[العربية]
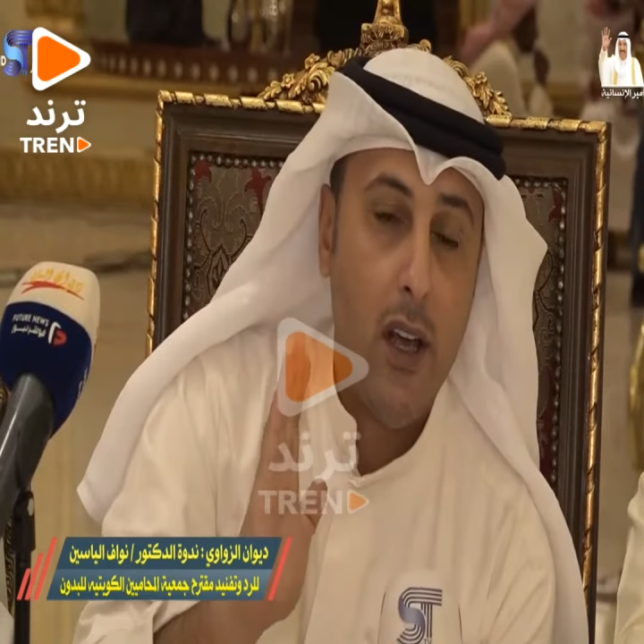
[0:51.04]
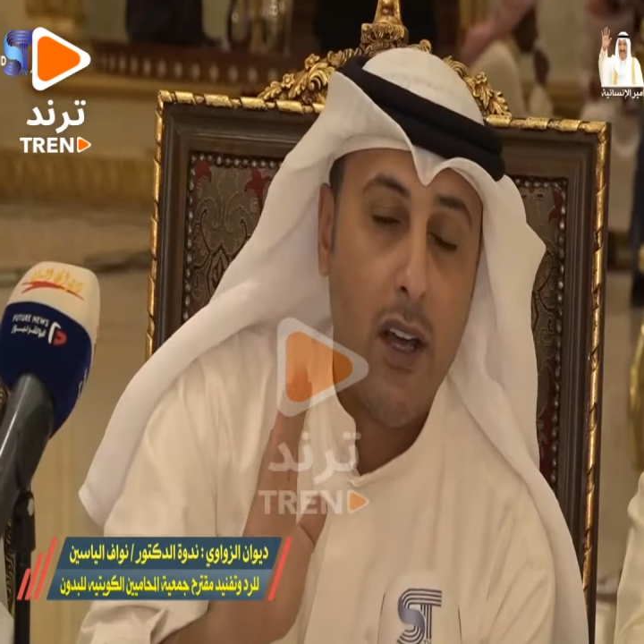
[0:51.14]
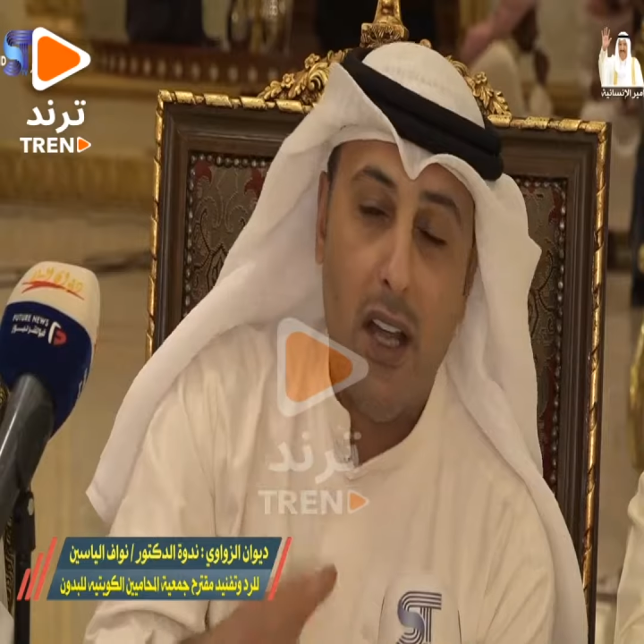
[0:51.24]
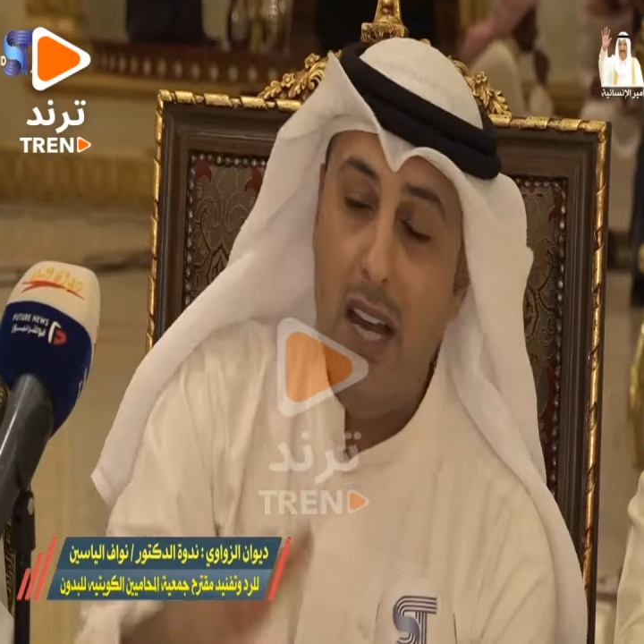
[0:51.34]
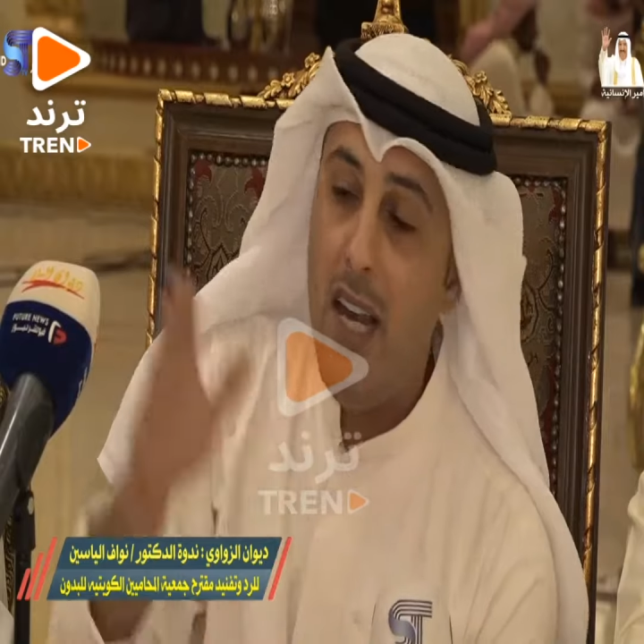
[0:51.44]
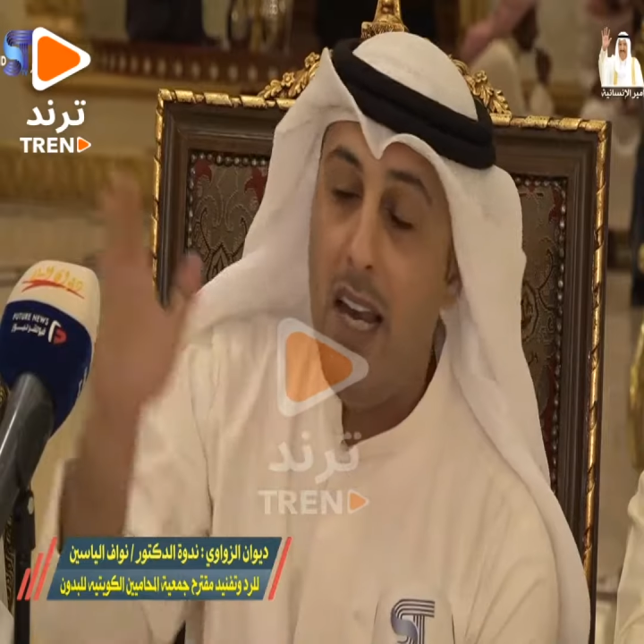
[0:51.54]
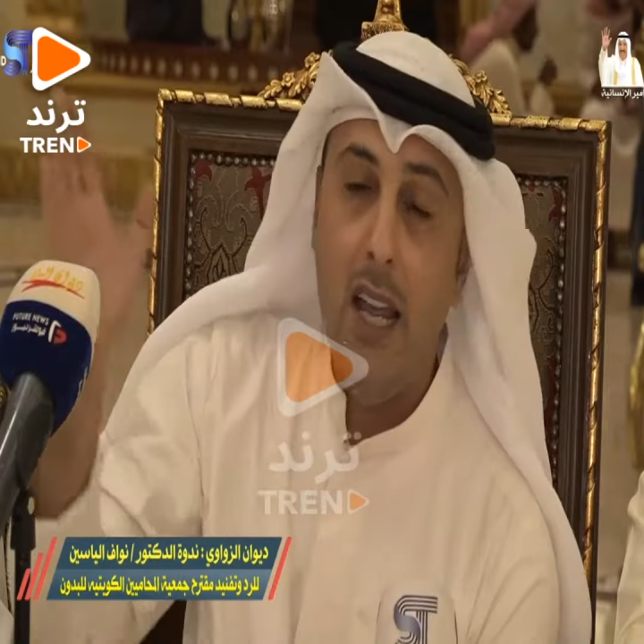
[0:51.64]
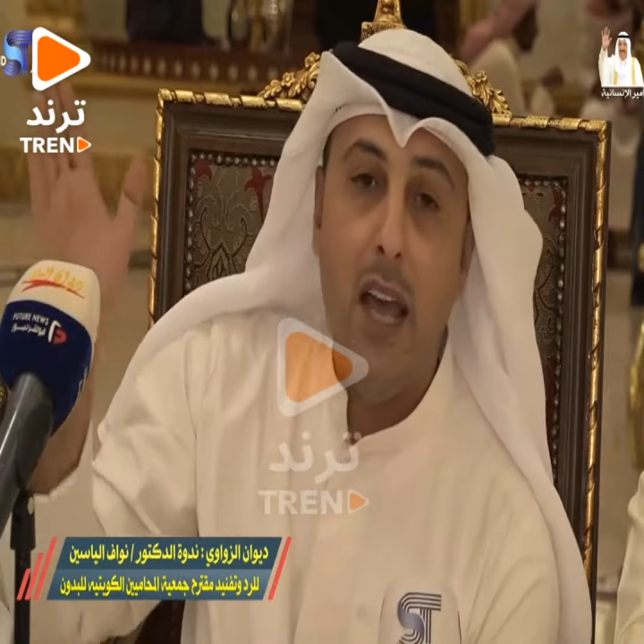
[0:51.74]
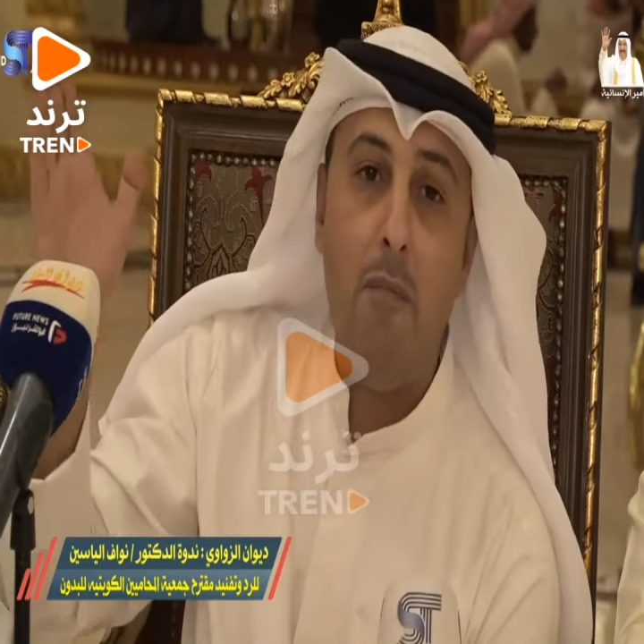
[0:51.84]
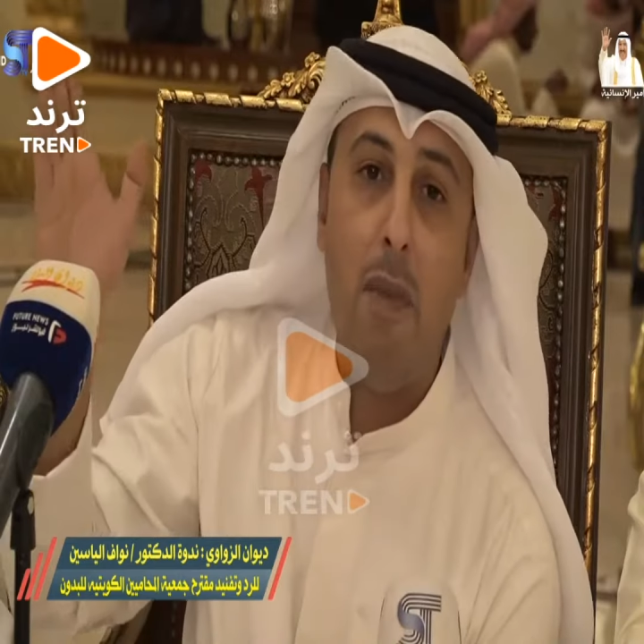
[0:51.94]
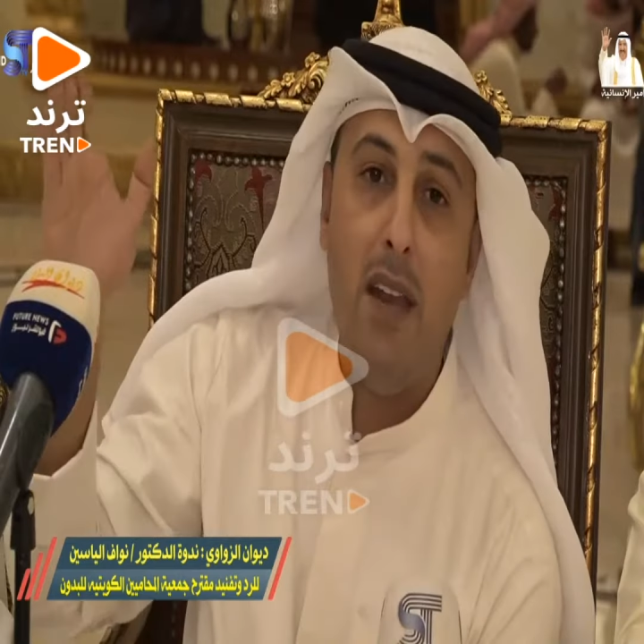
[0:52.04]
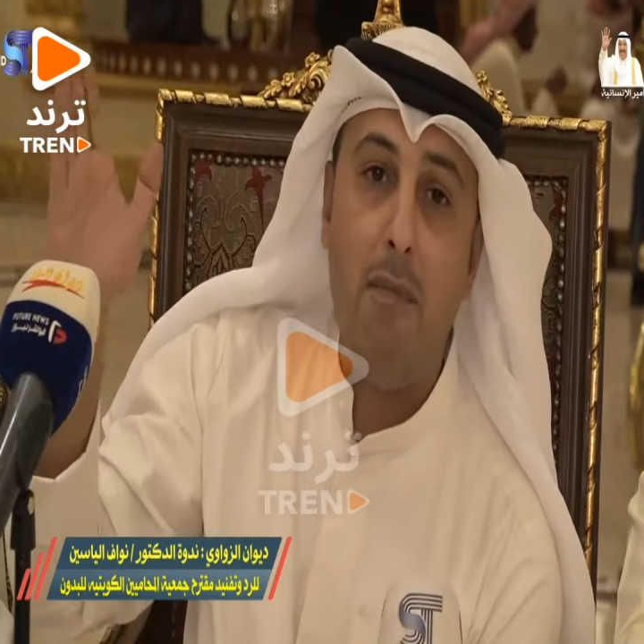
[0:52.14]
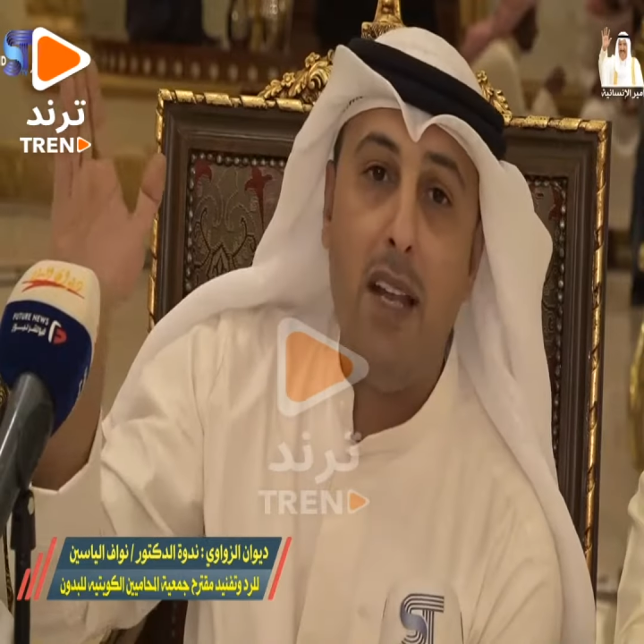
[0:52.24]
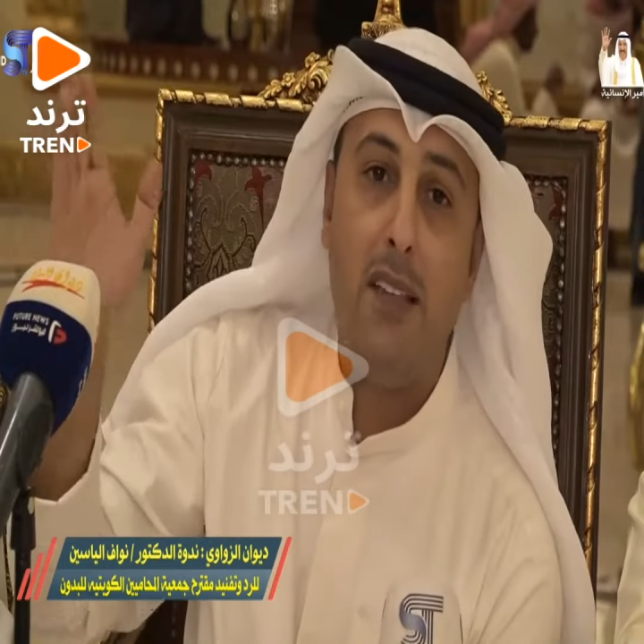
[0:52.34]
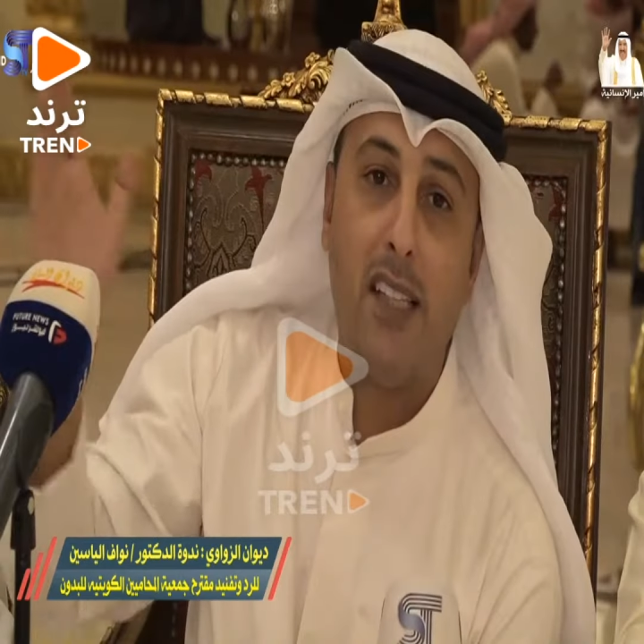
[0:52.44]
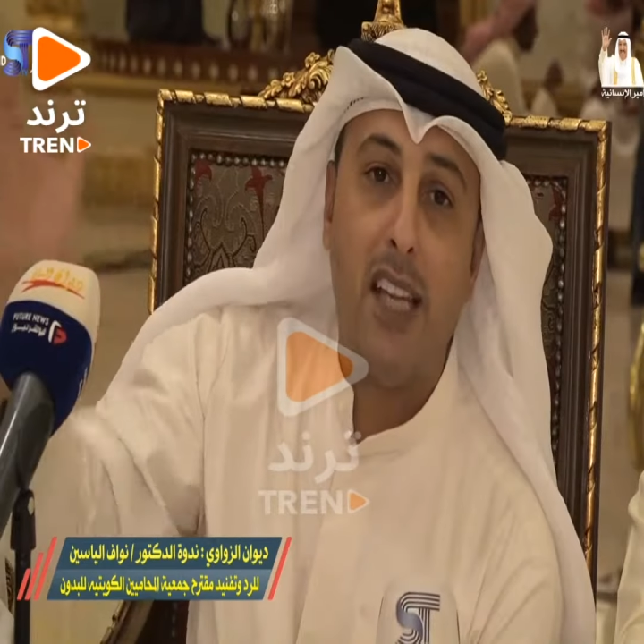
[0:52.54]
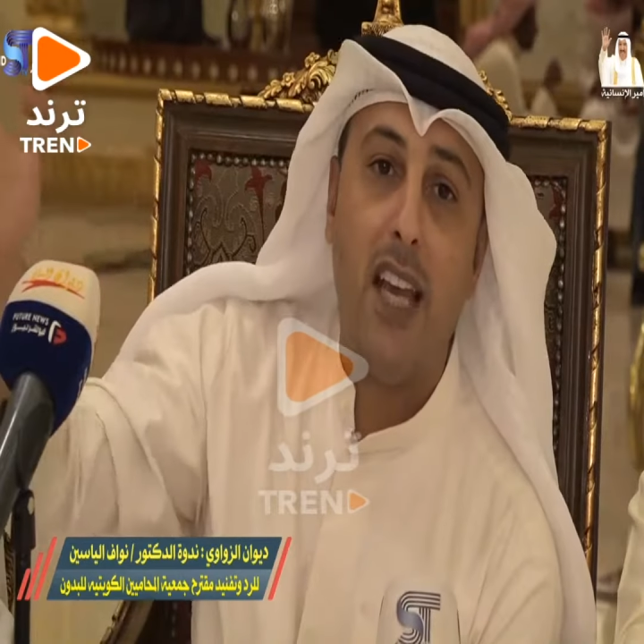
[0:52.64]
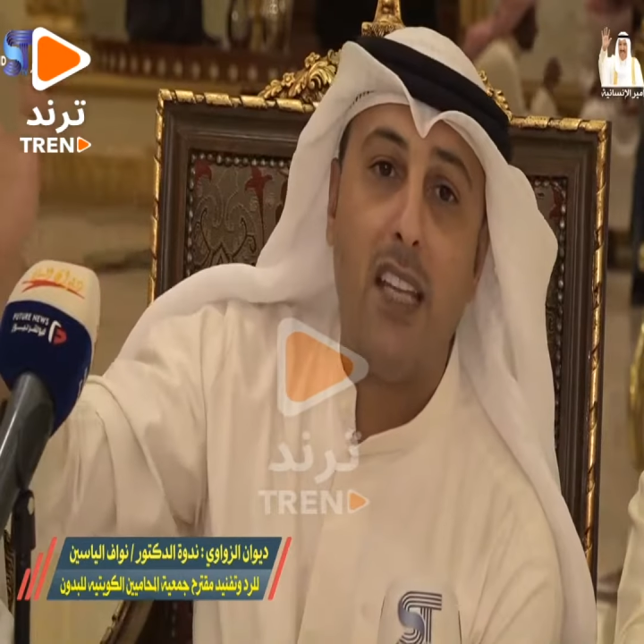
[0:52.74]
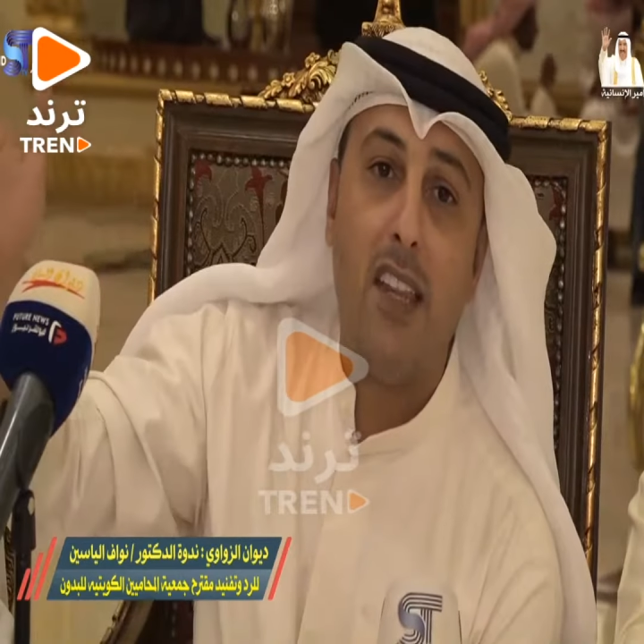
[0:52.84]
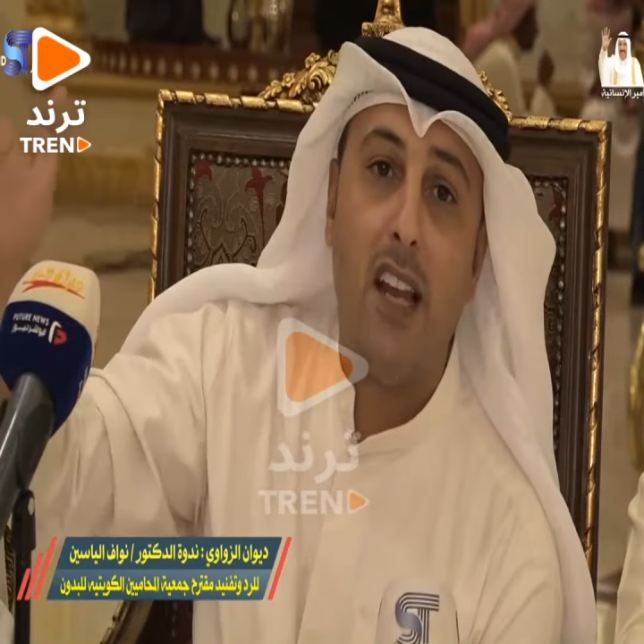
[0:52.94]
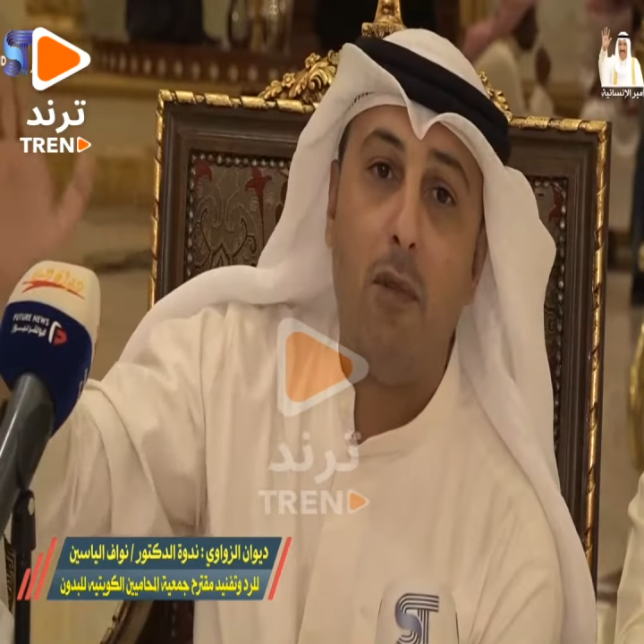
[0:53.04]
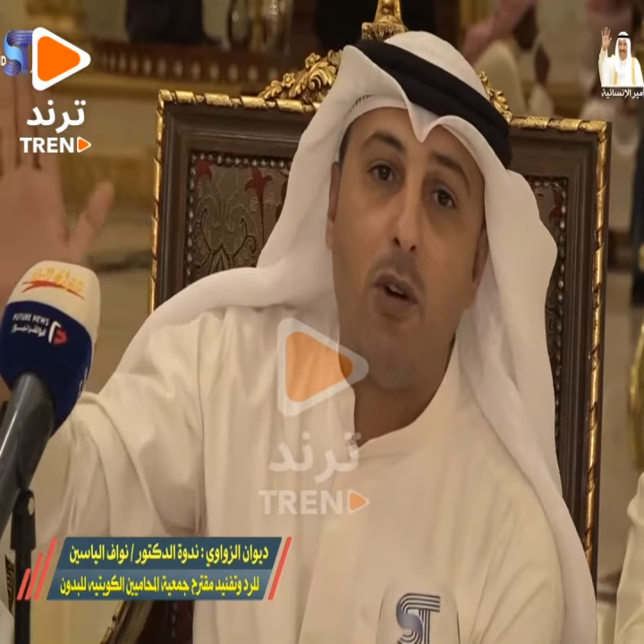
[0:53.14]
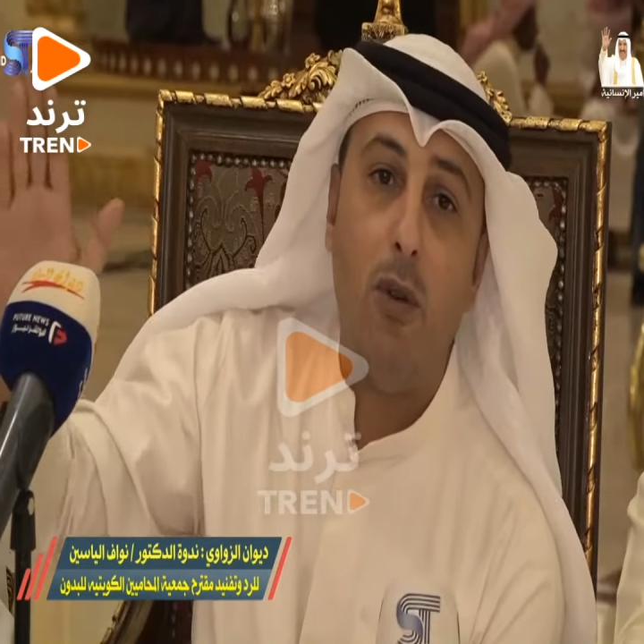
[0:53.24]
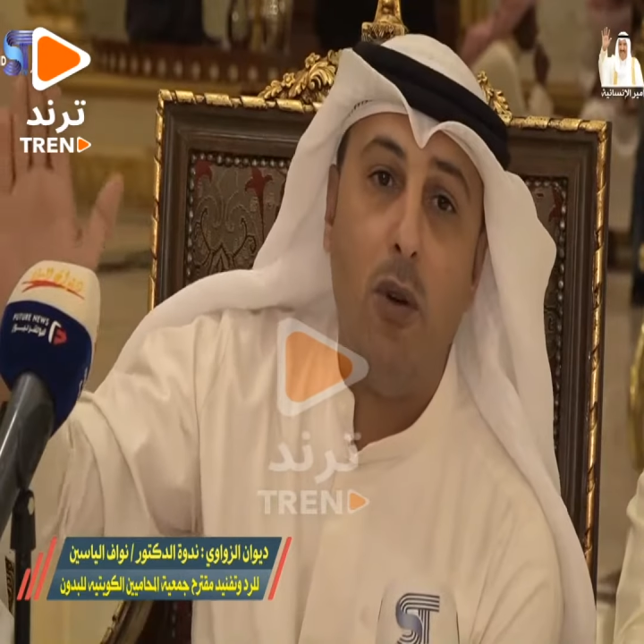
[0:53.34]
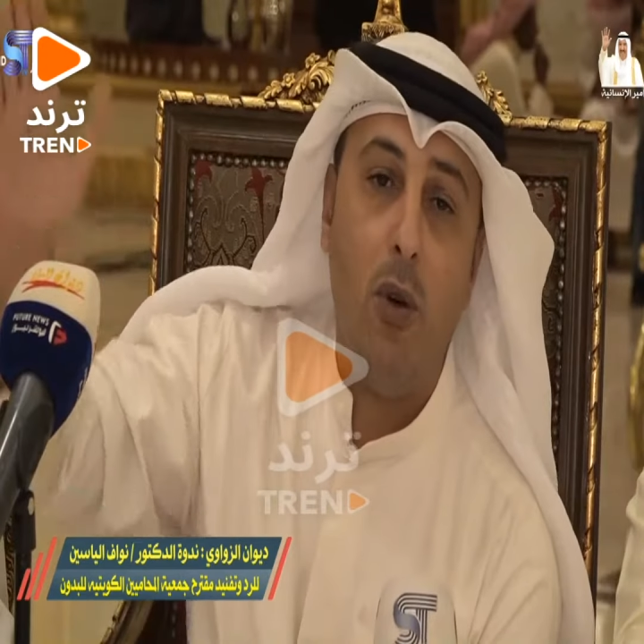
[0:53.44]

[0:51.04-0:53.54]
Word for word: اللي من من تسيد هذا الموضوع